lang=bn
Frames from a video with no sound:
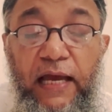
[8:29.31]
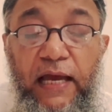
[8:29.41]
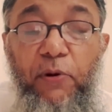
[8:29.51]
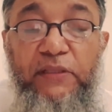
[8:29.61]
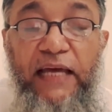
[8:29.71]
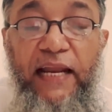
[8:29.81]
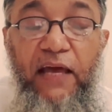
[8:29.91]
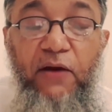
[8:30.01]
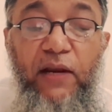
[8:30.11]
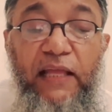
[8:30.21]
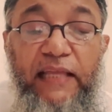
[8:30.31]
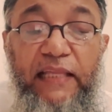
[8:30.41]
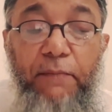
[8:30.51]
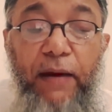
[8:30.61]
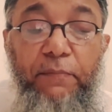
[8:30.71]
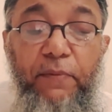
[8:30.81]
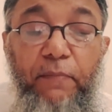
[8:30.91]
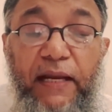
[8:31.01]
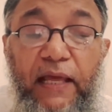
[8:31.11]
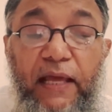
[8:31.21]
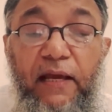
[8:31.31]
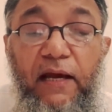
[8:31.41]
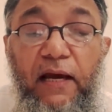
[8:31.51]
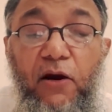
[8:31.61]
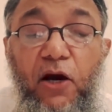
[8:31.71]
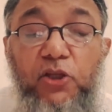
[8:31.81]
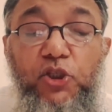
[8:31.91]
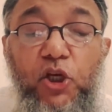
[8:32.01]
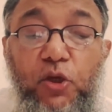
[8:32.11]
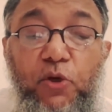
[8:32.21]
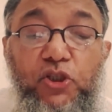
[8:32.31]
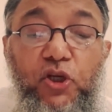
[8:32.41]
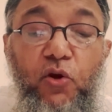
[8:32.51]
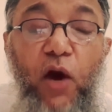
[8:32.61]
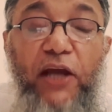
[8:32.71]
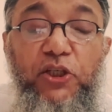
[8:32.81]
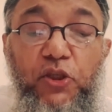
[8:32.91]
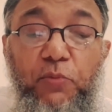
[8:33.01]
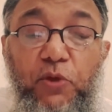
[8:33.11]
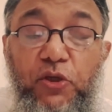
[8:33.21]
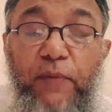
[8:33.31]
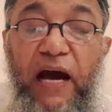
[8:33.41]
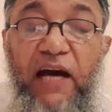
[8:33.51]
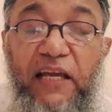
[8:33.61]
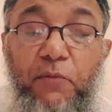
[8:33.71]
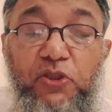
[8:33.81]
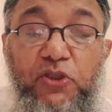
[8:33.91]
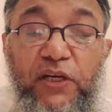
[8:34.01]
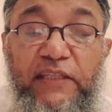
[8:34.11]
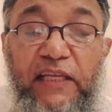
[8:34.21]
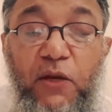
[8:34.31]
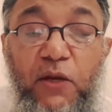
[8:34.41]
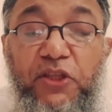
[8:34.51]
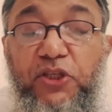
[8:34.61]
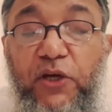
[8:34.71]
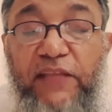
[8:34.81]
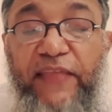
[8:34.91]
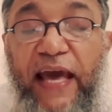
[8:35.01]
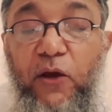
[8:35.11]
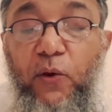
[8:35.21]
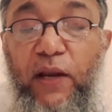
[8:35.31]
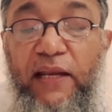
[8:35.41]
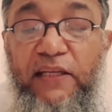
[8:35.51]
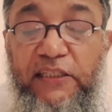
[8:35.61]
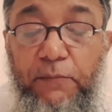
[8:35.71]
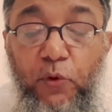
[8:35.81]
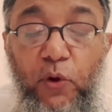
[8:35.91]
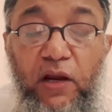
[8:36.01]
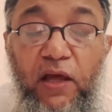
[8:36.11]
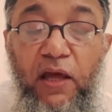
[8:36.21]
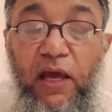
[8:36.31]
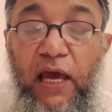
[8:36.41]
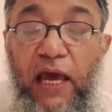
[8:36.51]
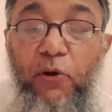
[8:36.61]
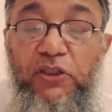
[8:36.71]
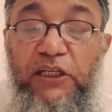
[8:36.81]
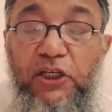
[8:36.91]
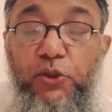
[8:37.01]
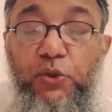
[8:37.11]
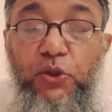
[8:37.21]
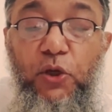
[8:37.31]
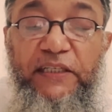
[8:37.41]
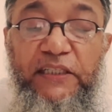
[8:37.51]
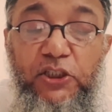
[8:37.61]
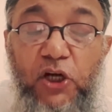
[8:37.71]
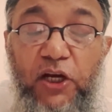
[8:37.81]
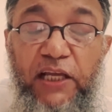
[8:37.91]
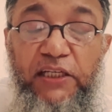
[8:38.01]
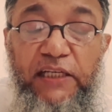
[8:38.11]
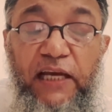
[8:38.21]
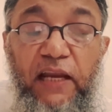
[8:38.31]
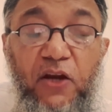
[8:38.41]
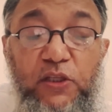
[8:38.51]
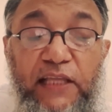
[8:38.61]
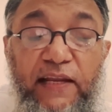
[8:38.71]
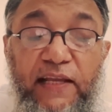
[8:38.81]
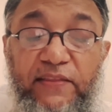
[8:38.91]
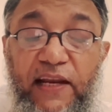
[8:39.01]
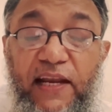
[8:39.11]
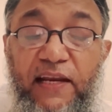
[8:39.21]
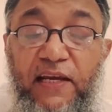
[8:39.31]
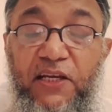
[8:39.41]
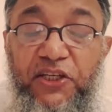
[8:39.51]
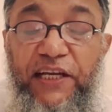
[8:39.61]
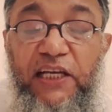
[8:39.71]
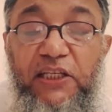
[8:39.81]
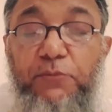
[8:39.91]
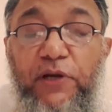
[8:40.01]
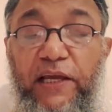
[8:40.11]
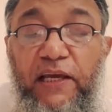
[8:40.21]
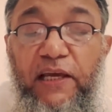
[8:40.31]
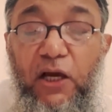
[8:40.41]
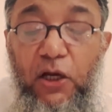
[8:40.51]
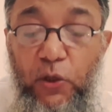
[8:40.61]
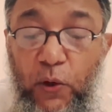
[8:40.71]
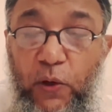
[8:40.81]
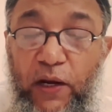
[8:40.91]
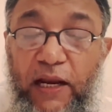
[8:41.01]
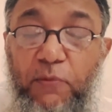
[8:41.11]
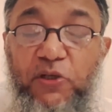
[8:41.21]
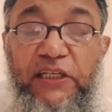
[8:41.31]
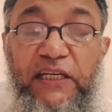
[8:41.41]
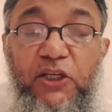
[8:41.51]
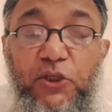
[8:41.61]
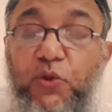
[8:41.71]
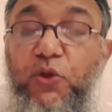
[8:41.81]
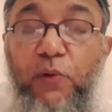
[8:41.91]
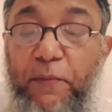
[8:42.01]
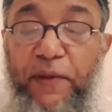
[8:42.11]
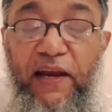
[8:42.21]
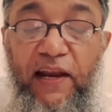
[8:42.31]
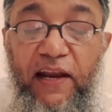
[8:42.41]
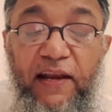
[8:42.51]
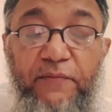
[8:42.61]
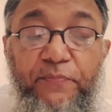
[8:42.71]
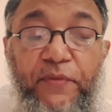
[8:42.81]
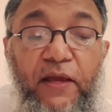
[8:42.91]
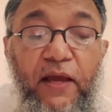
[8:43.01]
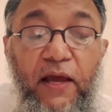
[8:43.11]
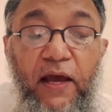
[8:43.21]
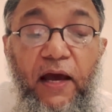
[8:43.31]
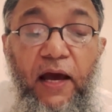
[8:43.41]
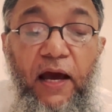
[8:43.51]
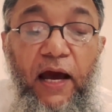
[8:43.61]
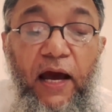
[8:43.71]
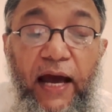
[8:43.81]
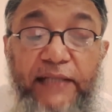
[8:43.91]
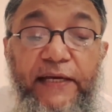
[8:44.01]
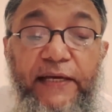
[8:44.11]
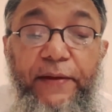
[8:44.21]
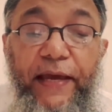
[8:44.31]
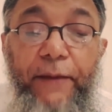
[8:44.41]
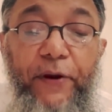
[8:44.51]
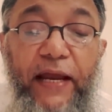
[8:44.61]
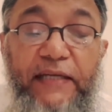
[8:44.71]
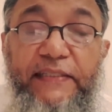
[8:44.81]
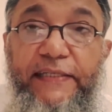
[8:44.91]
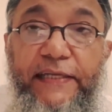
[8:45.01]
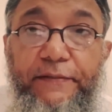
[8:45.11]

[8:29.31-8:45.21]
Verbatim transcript: এবং তারা কি করলেন তাদের বাপ মানে হয়তো শত বৎসর কয়েক শত বছর বা হাজার বৎসরের তাদের ঐতিহ্যকে ত্যাগ করলেন যেটা ভুল এবং যেটা শুদ্ধ বা যেটা সঠিক যেটা আল্লাহ রসুল তাদেরকে দিলেন সেটাকে জীবনে গ্রহণ করলেন এবং সেটাকে সত্য বলে মেনে নিলেন আচ্ছা এরপরে আসতেছে